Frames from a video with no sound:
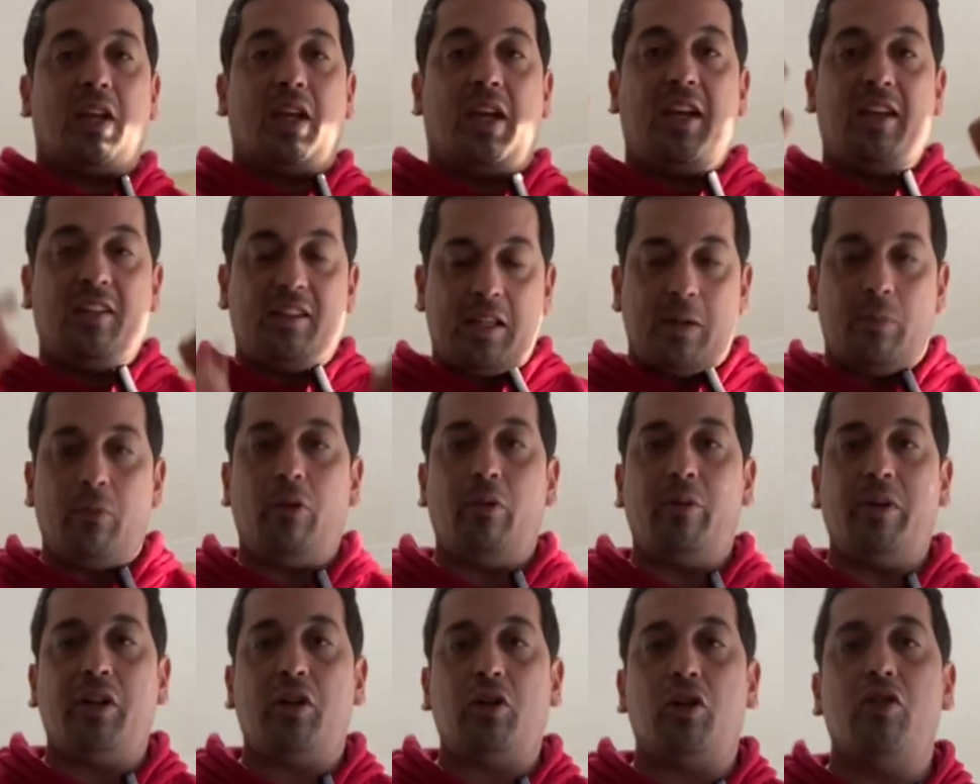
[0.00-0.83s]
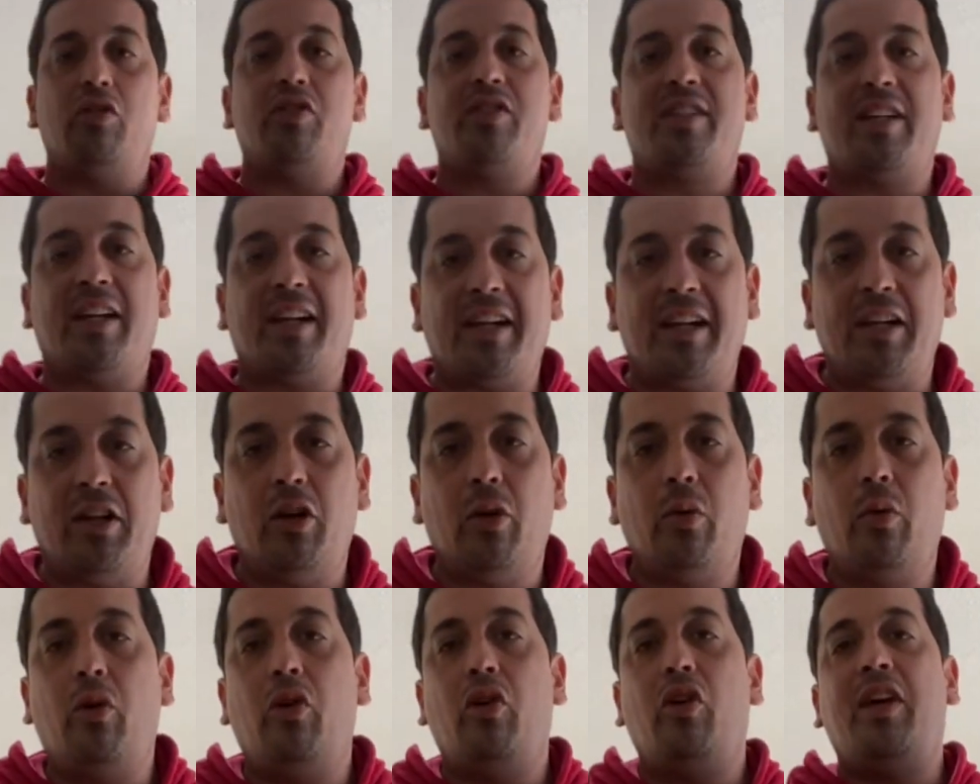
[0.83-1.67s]
esta Mobile Home se
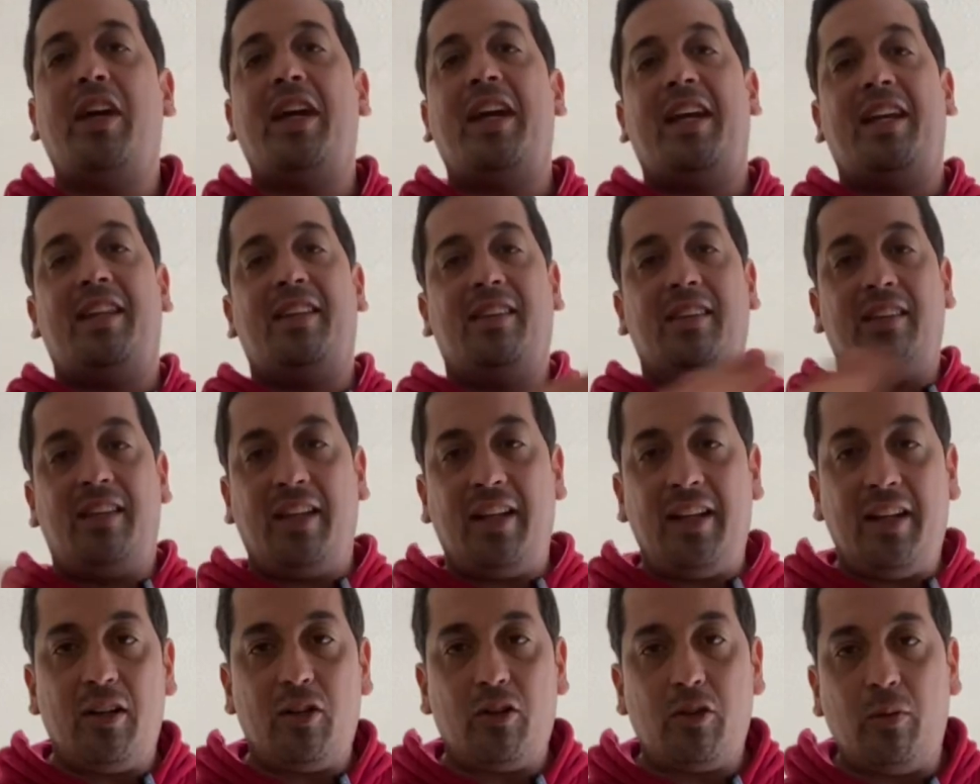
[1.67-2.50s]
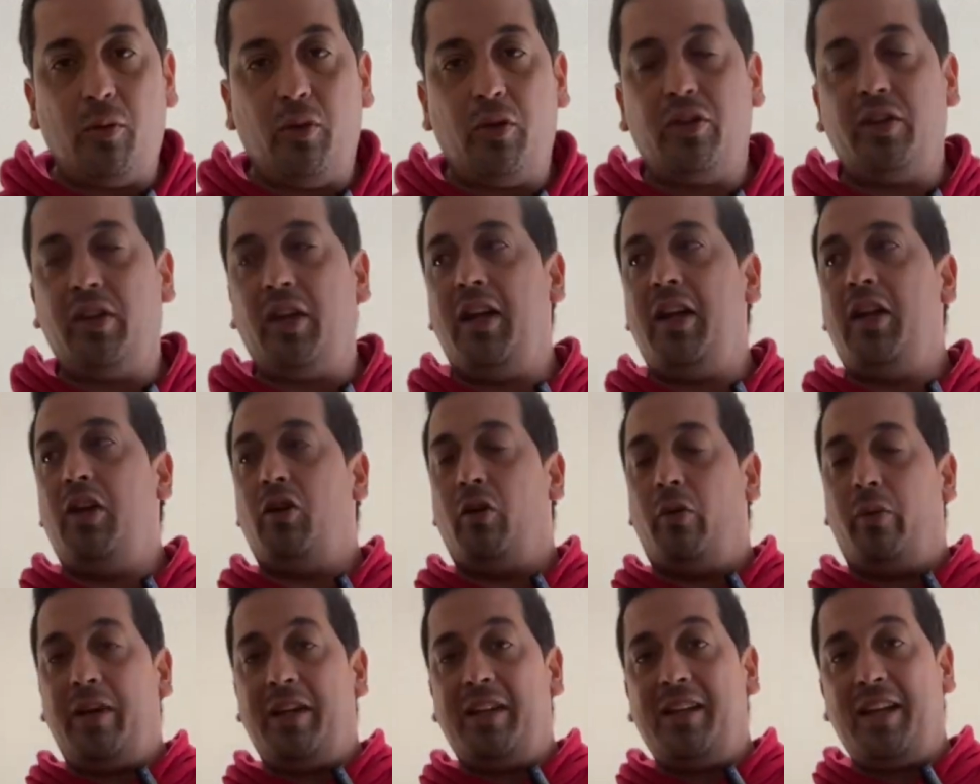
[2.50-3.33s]
renovó entera, como ustedes
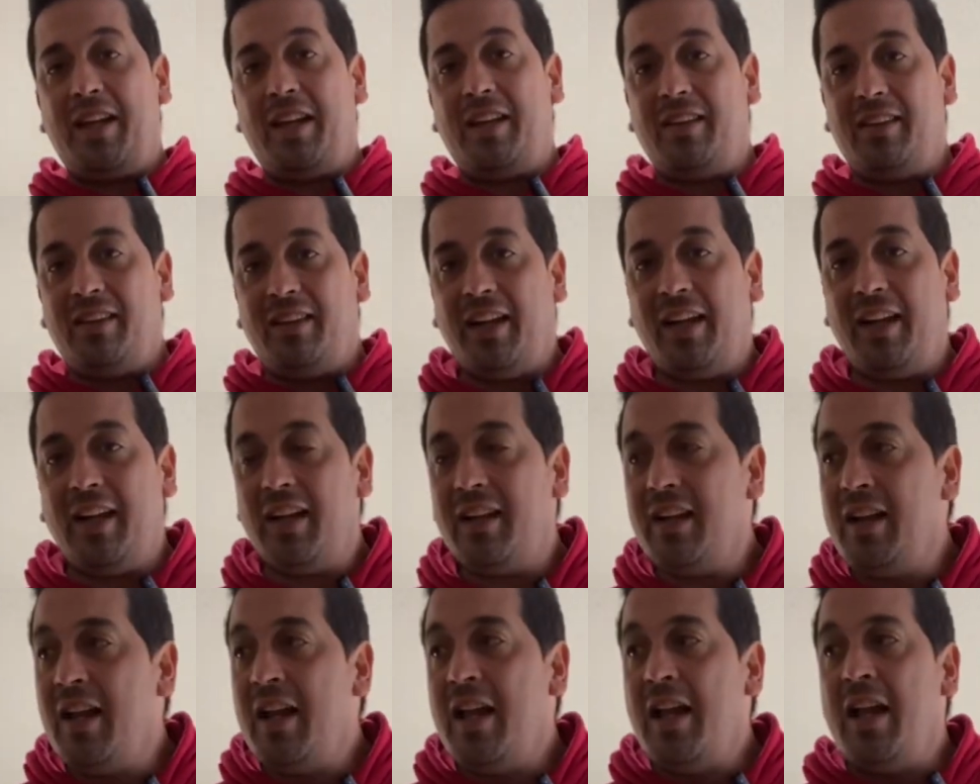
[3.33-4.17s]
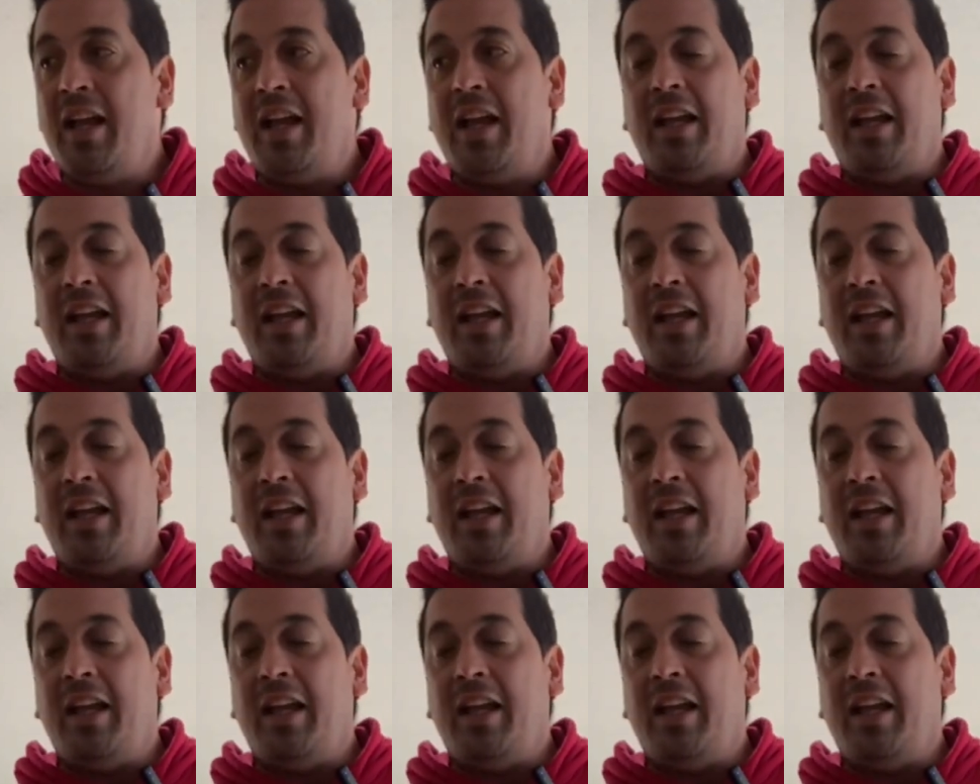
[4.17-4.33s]
lo ven, entera.